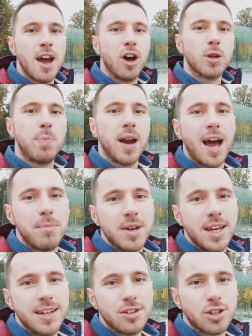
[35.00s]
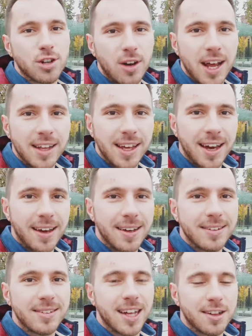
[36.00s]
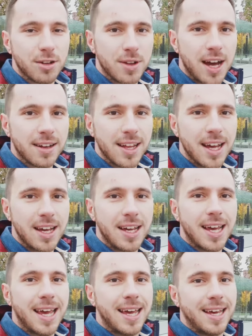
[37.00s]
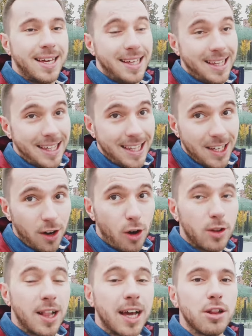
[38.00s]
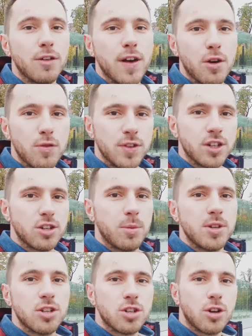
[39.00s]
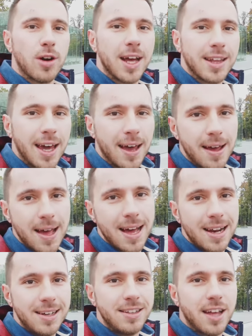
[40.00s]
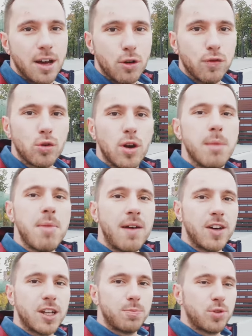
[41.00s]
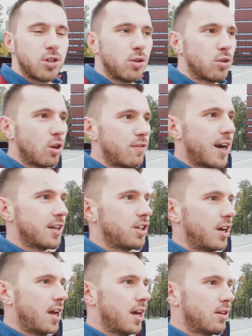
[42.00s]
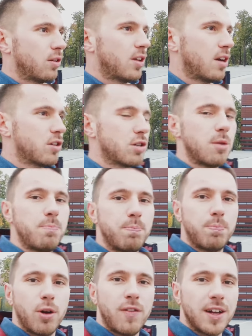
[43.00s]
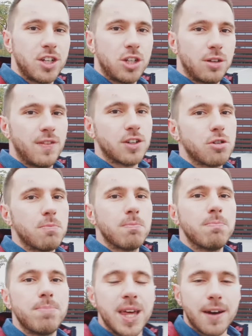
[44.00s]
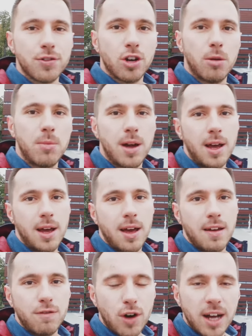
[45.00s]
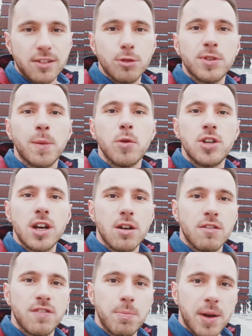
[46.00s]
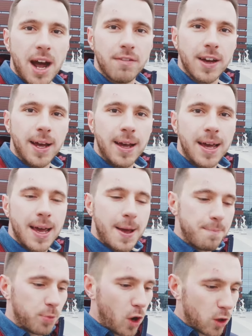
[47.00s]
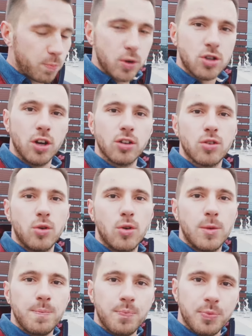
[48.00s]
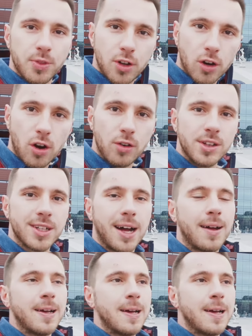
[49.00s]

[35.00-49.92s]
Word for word: Odpalamy szkolenie stacjonarne i onlineowe również. To będzie szkolenie liderów, które ma Was przygotować do tego, żeby prowadzić Waszą pierwszą własną samodzielną wyprawę od początku do końca.